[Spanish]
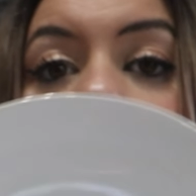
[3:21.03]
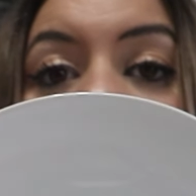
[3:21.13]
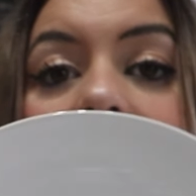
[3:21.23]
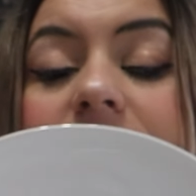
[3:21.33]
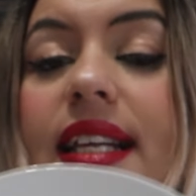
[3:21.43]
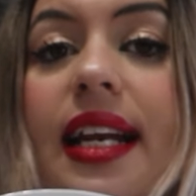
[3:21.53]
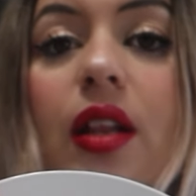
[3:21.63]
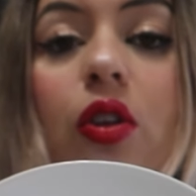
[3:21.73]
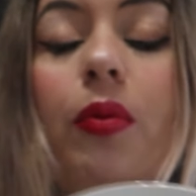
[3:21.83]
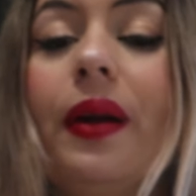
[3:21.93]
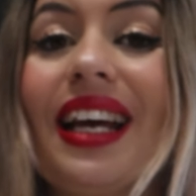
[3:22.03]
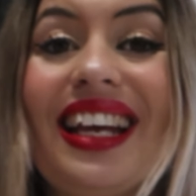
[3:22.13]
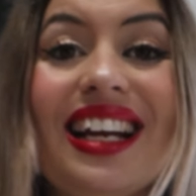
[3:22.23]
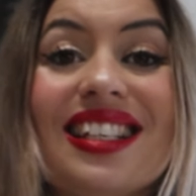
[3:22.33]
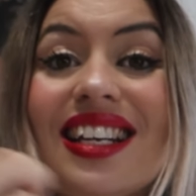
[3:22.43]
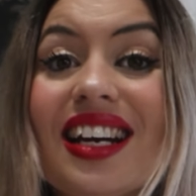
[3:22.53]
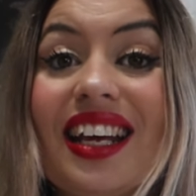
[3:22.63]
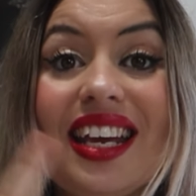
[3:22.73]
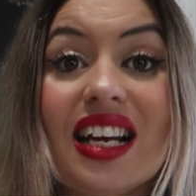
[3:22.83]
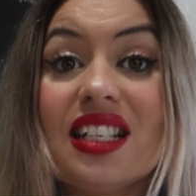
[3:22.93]
tiene que ser redondo para que las
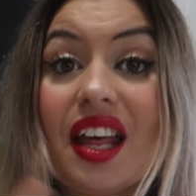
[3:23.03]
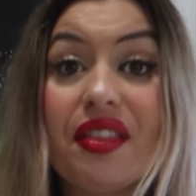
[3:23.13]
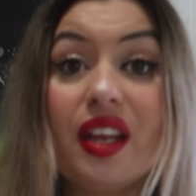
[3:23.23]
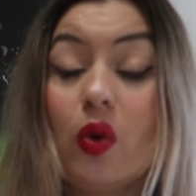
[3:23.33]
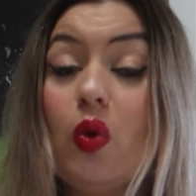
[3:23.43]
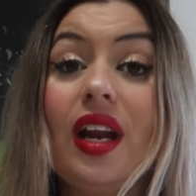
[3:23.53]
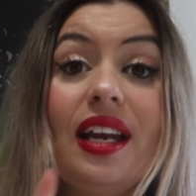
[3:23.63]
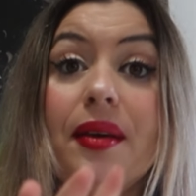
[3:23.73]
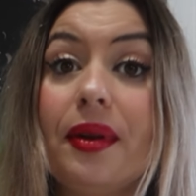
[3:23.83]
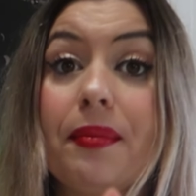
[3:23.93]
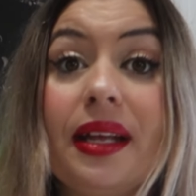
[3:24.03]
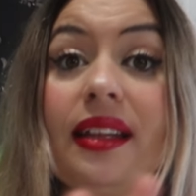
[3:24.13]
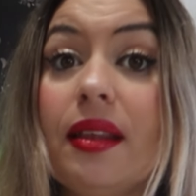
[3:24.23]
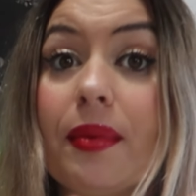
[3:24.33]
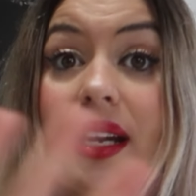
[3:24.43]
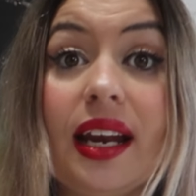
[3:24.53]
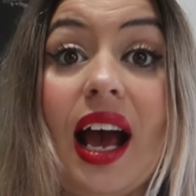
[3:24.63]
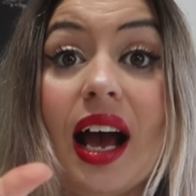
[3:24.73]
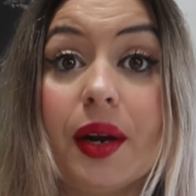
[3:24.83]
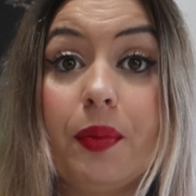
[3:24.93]
energías circulen libremente y de manera
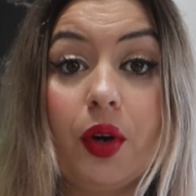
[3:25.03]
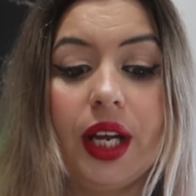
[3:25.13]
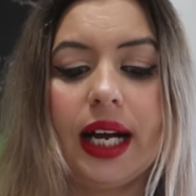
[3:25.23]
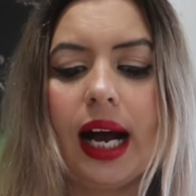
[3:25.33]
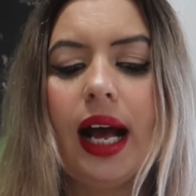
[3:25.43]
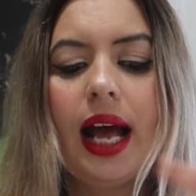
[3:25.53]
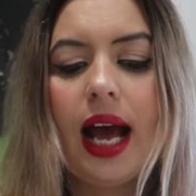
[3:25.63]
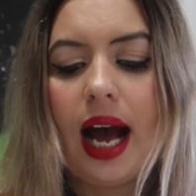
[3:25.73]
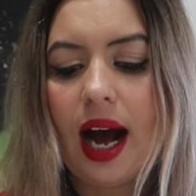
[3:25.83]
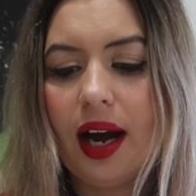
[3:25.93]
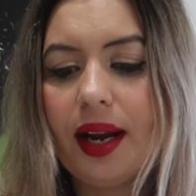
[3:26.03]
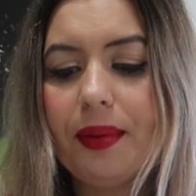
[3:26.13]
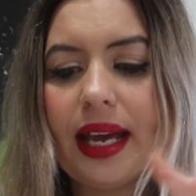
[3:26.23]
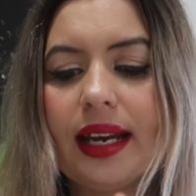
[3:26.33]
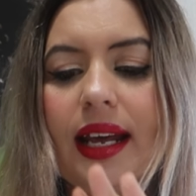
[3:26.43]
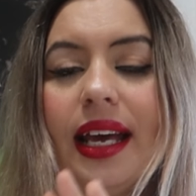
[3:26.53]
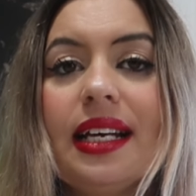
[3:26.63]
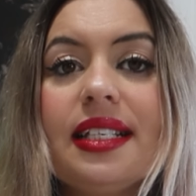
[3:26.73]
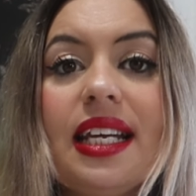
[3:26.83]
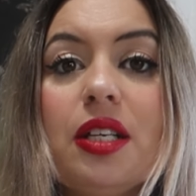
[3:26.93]
armónica. Ahora bien,
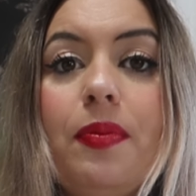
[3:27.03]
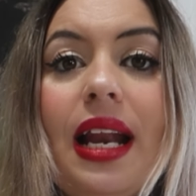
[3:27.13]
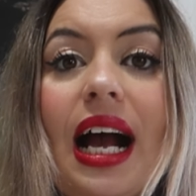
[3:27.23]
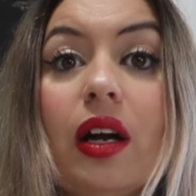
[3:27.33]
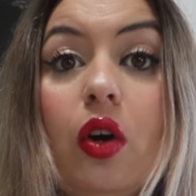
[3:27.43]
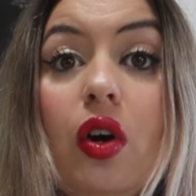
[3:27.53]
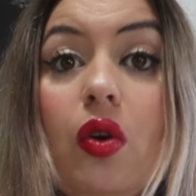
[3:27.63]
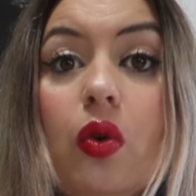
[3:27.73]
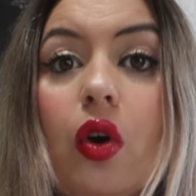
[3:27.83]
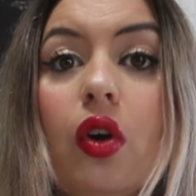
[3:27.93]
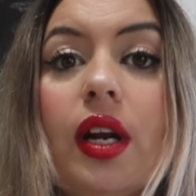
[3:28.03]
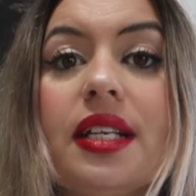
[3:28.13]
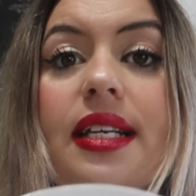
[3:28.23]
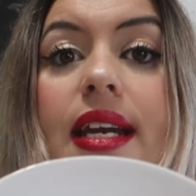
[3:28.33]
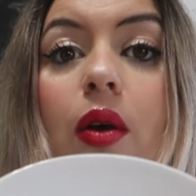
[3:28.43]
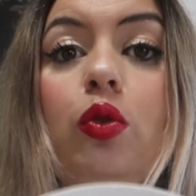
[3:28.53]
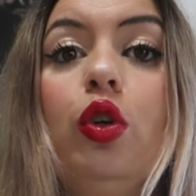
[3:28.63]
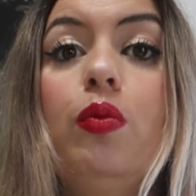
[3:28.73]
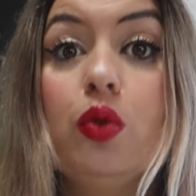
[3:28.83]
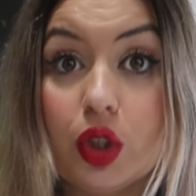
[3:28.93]
si es blanco, un color así
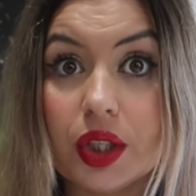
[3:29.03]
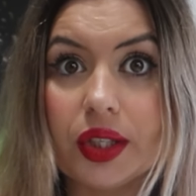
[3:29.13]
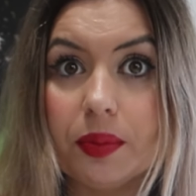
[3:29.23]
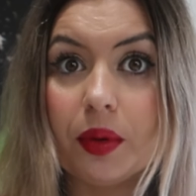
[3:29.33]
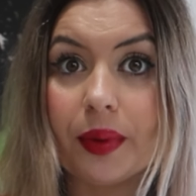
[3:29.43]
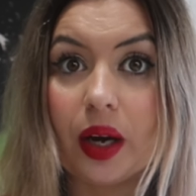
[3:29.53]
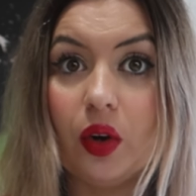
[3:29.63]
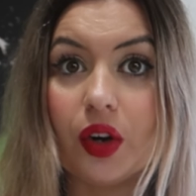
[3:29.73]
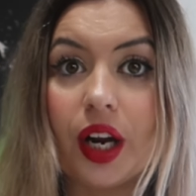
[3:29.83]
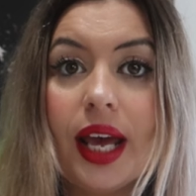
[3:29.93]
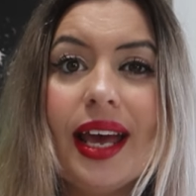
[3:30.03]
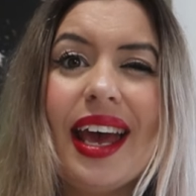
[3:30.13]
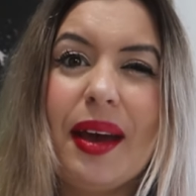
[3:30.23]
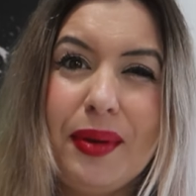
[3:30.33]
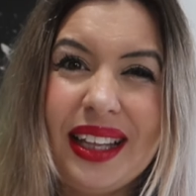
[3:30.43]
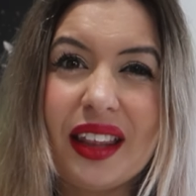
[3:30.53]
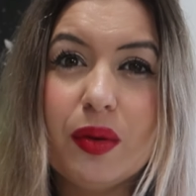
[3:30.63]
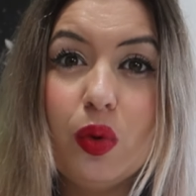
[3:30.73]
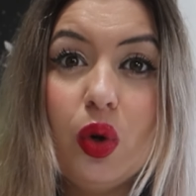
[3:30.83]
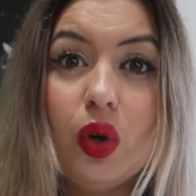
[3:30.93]
neutro, muchísimo mejor. Evita
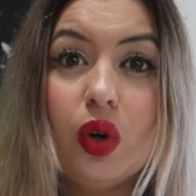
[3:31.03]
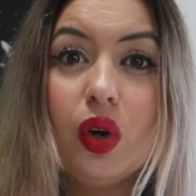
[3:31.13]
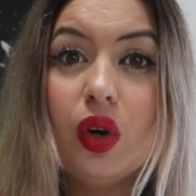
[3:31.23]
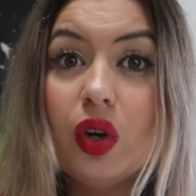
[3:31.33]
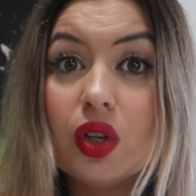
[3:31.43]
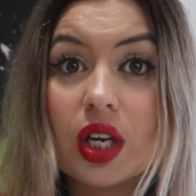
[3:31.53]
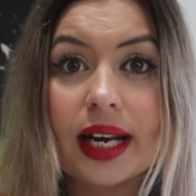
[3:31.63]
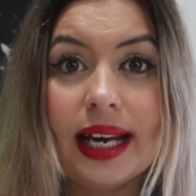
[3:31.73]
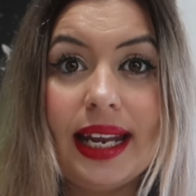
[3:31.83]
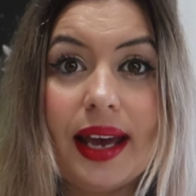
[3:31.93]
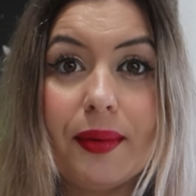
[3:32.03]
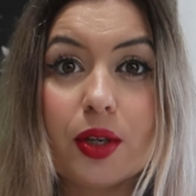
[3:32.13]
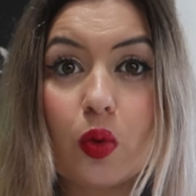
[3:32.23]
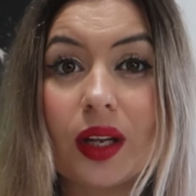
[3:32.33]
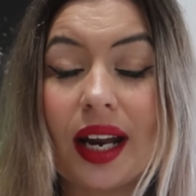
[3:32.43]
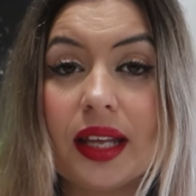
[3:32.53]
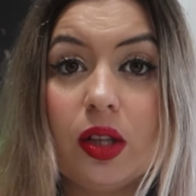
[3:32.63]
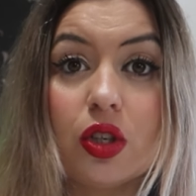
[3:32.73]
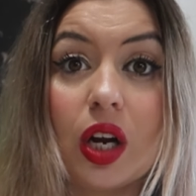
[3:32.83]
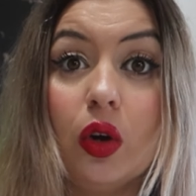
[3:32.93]
dibujos, relieves,
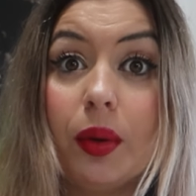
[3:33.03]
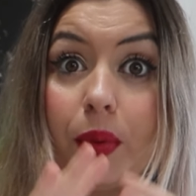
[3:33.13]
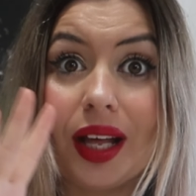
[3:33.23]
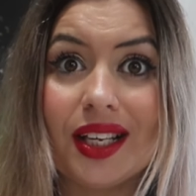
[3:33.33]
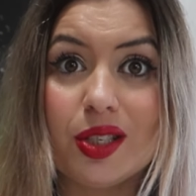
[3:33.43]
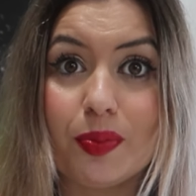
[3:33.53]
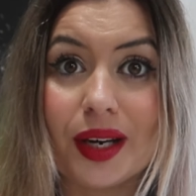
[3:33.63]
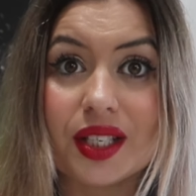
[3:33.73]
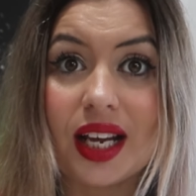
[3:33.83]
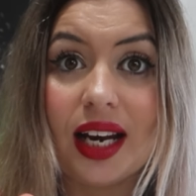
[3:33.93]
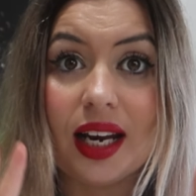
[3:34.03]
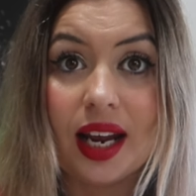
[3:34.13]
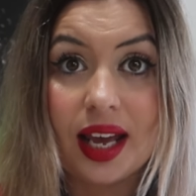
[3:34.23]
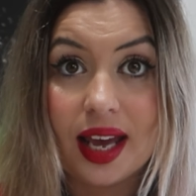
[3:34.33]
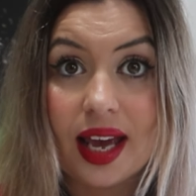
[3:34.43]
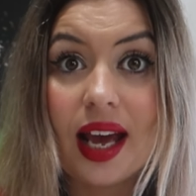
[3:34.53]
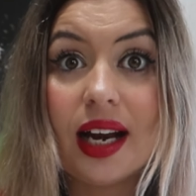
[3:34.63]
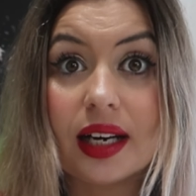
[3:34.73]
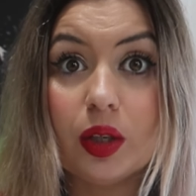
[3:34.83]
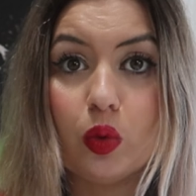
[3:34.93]
cuadraditos, algo que pueda dispersar
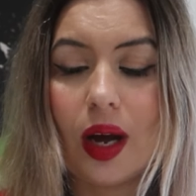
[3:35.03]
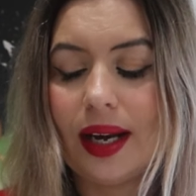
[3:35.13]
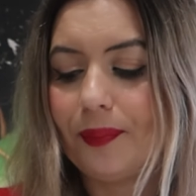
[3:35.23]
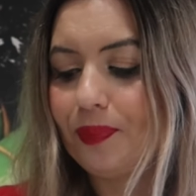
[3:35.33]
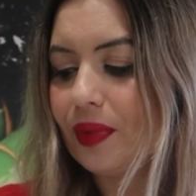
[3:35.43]
el ritual.